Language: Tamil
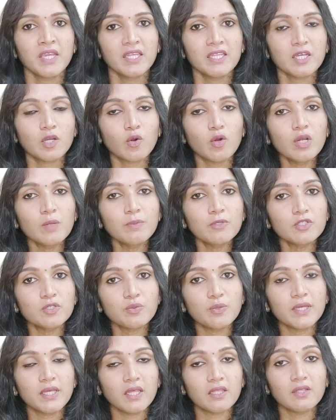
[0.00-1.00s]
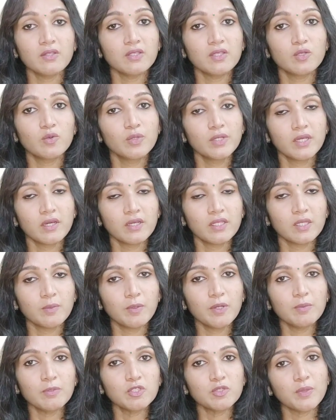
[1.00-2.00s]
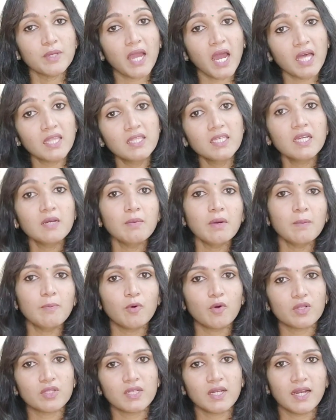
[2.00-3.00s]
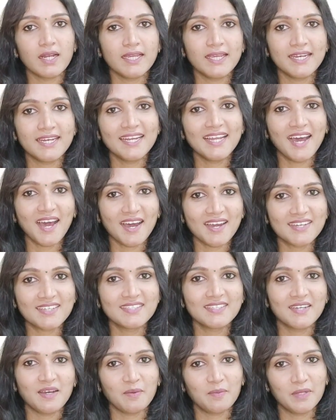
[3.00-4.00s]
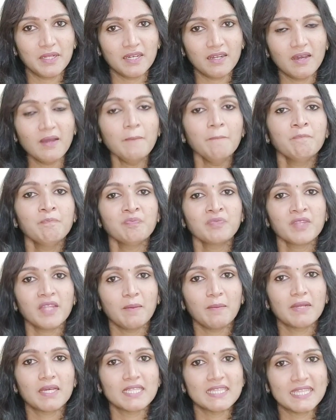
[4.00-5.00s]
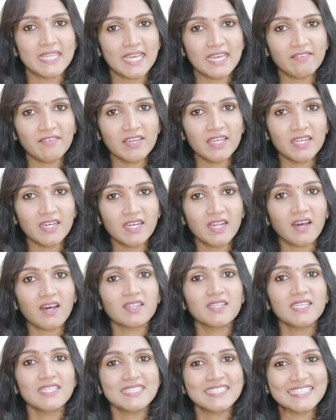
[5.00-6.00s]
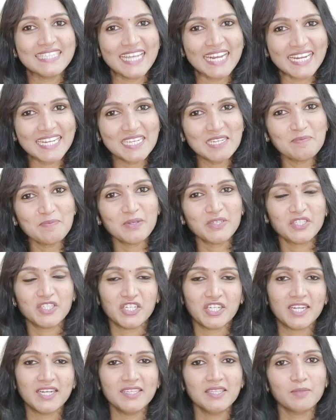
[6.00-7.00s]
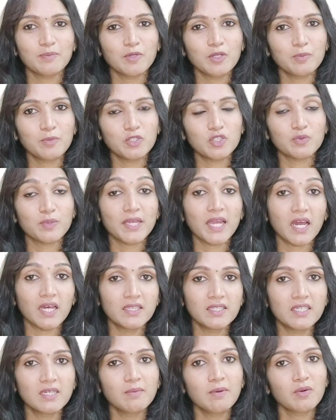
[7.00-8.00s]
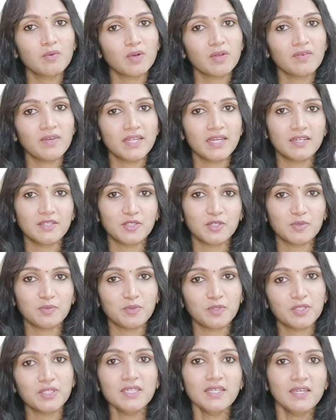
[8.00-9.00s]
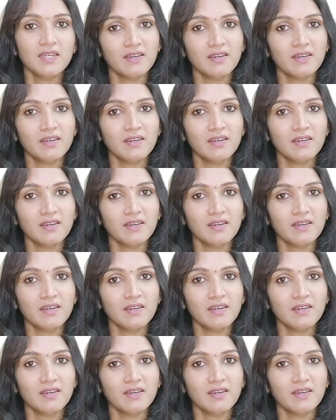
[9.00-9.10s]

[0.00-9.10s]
இந்த கொழுப்பு சுவை அதாவது இந்த இந்த புளிப்பு சுவை அதிகமா போறதுனால என்ன ஆகுது அப்படின்னா நம்மளுக்கு தேவையில்லாத நிறைய பிரச்சனை பிரச்சனைகள் இந்த புளிப்பு சுவையை அதிகமாக உணவில் எடுத்துக்கும் போது